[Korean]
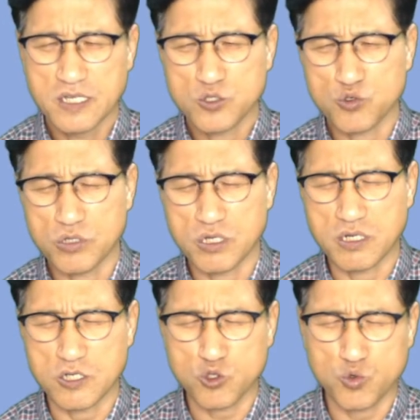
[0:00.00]
주여
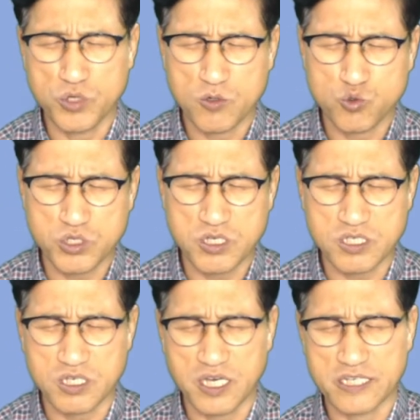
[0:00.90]
그리스도 위에 굳게
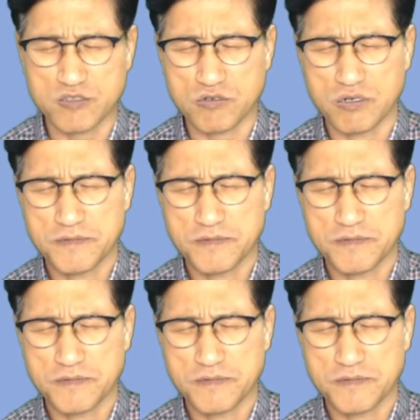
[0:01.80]
서게 하시고